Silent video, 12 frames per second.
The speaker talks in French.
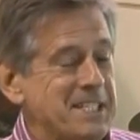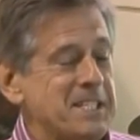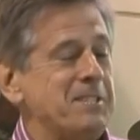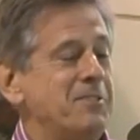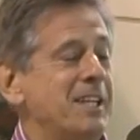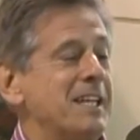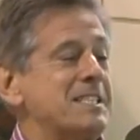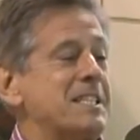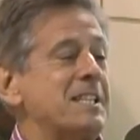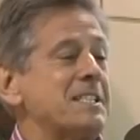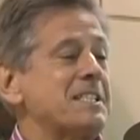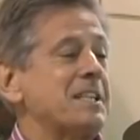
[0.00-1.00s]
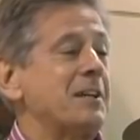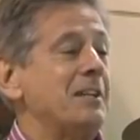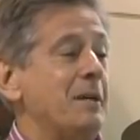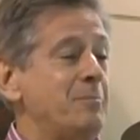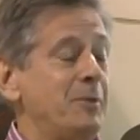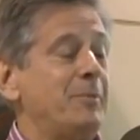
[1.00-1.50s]
Ce qui voulait dire, c'est que
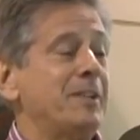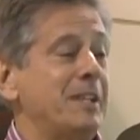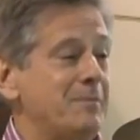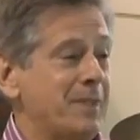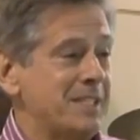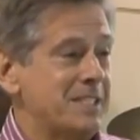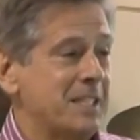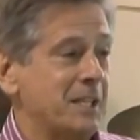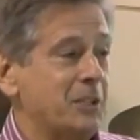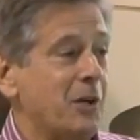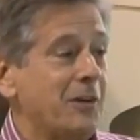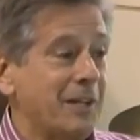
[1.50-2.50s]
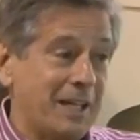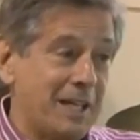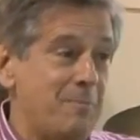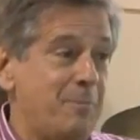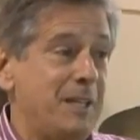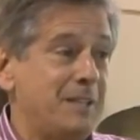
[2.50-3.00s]
la plupart des prédicateurs
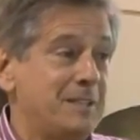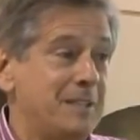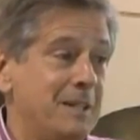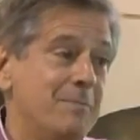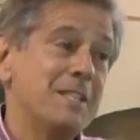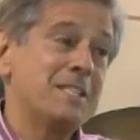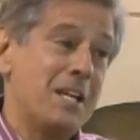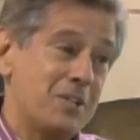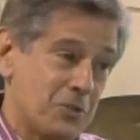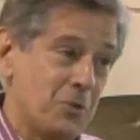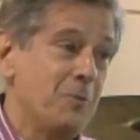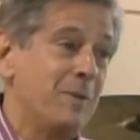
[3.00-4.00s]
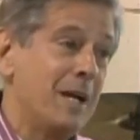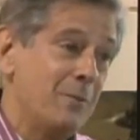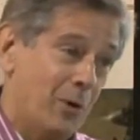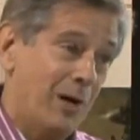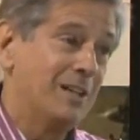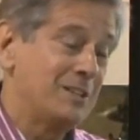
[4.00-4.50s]
répètent des messages
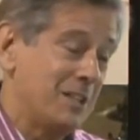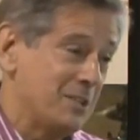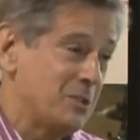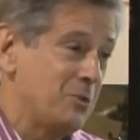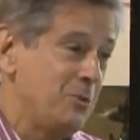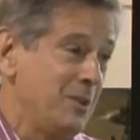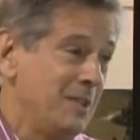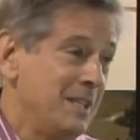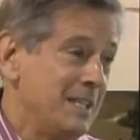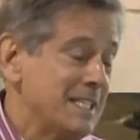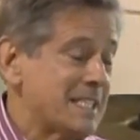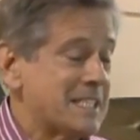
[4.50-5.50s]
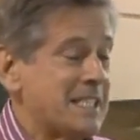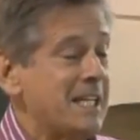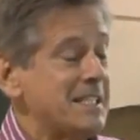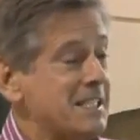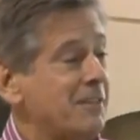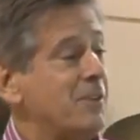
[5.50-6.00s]
qu'eux-mêmes ont entendus,
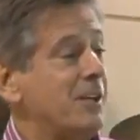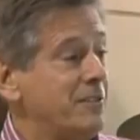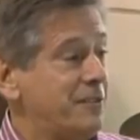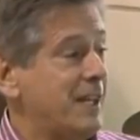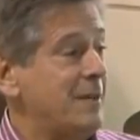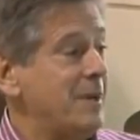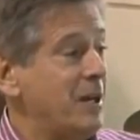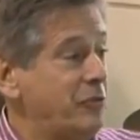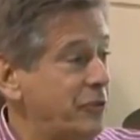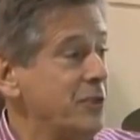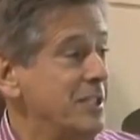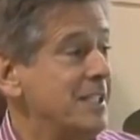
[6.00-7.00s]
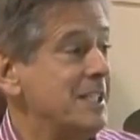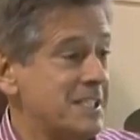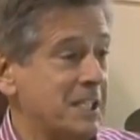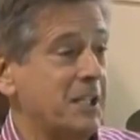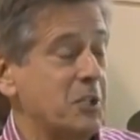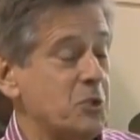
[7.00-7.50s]
sans avoir vraiment fouillé
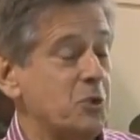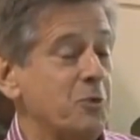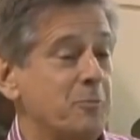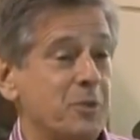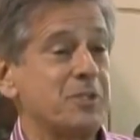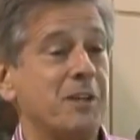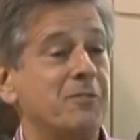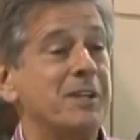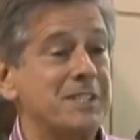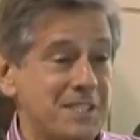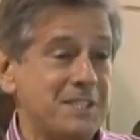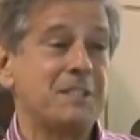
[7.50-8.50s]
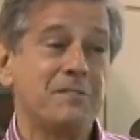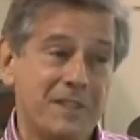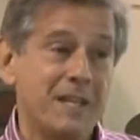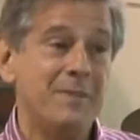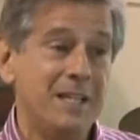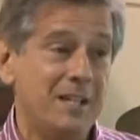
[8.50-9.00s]
les Écritures pour savoir si c'est
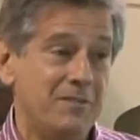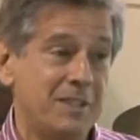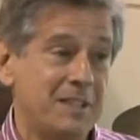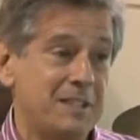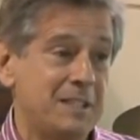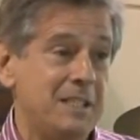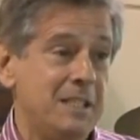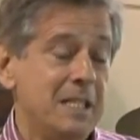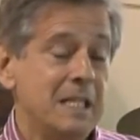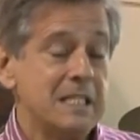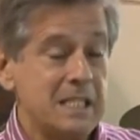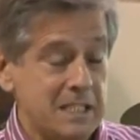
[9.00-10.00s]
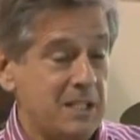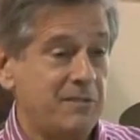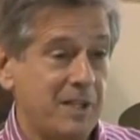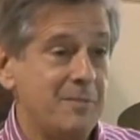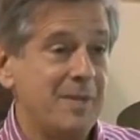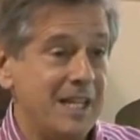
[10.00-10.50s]
vraiment la vérité, si c'est
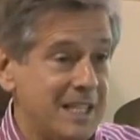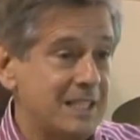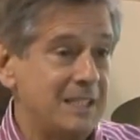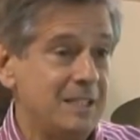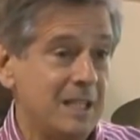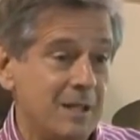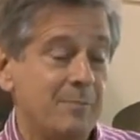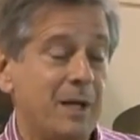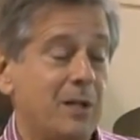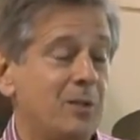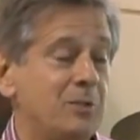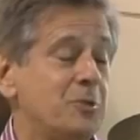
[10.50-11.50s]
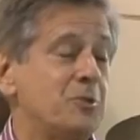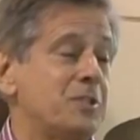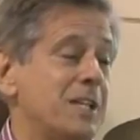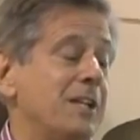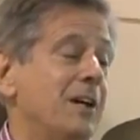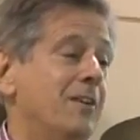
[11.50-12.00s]
vraiment écrit dans la parole du
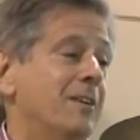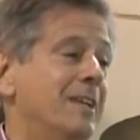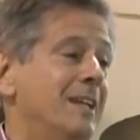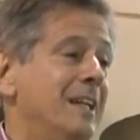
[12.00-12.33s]
Seigneur.